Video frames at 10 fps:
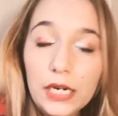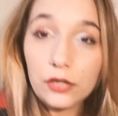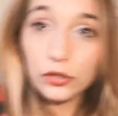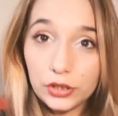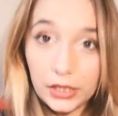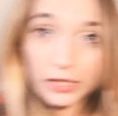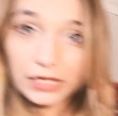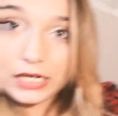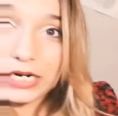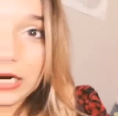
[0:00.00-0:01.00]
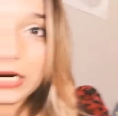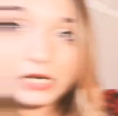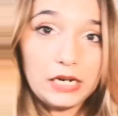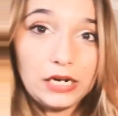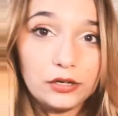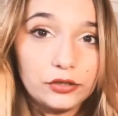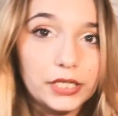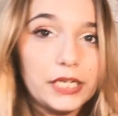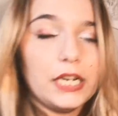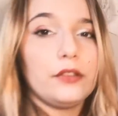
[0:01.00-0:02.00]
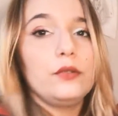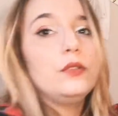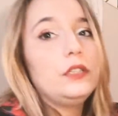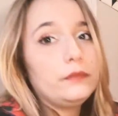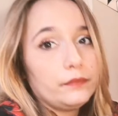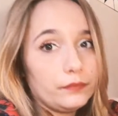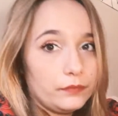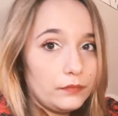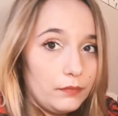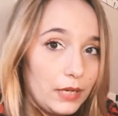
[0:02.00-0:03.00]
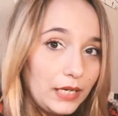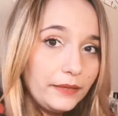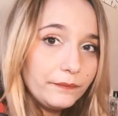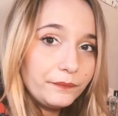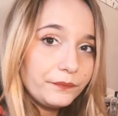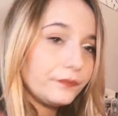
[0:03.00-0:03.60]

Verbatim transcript: el rosa y el, el rosa y el azul, ¿vale?